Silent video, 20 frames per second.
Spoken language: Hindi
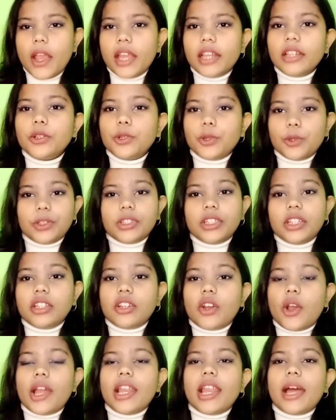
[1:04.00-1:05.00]
ऑयल कोकोनट
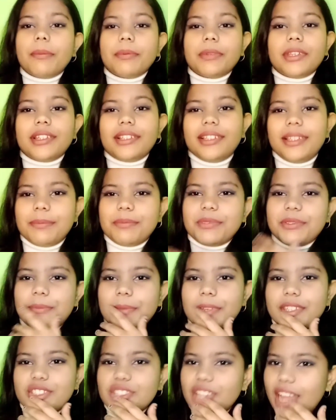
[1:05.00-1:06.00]
ऑयल आपके लिप्स
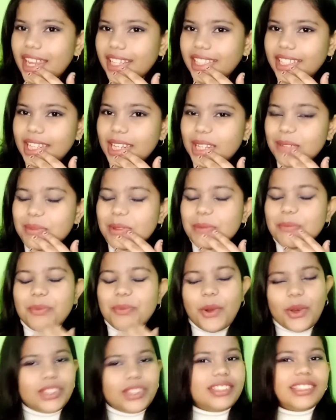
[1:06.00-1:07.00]
में शाइन देने में
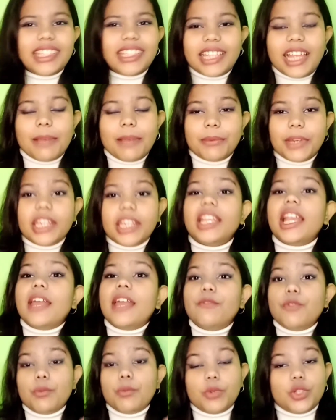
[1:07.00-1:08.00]
बहुत ही ज़्यादा हेल्प करेगा
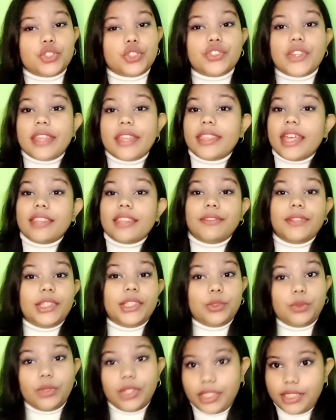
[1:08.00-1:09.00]
एंड वो मॉइस्चराइजर फिल
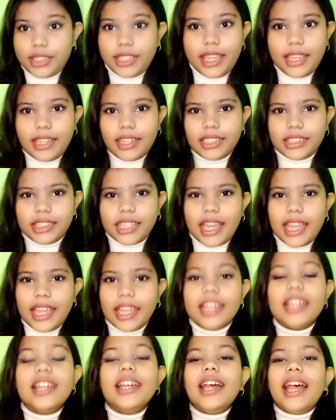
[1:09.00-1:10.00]
तो करता ही करता है
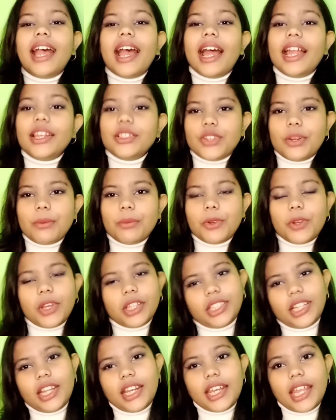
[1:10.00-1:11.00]
एंड जो हम लोग का
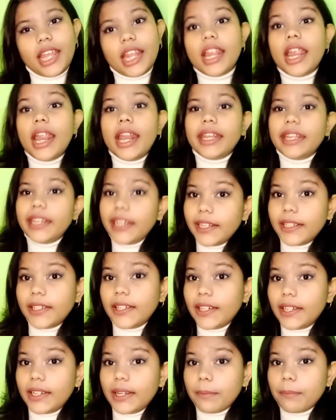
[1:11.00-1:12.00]
थर्ड है
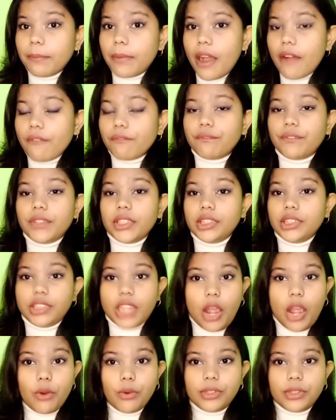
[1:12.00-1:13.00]
टिंटेड लिप बाम
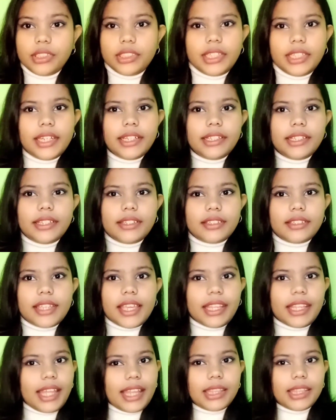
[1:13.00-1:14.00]
विदाउट टिंट
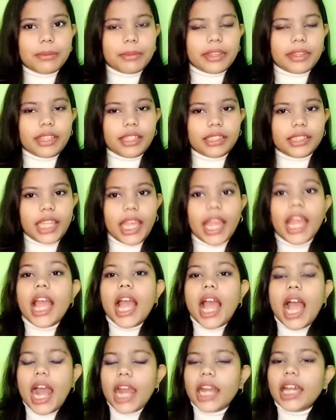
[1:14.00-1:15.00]
के कैसे बन सकता है
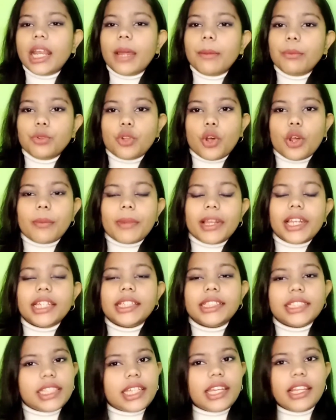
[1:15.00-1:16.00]
अगर आप नॉर्मल एंड
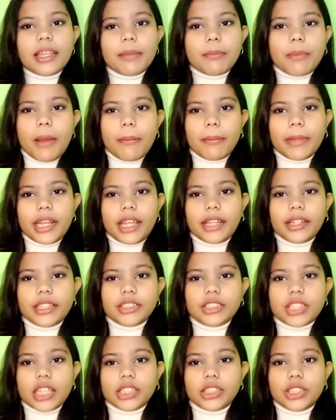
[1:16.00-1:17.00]
क्लियर लिप बाम बनाना
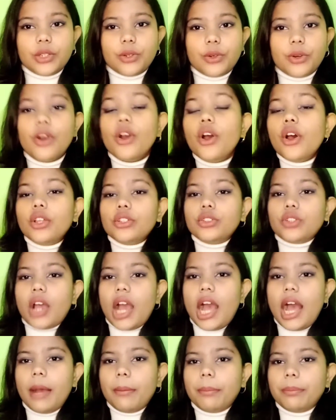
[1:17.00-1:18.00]
चाहते हो तो
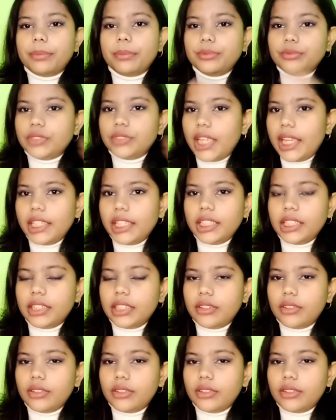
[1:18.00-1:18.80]
आप यही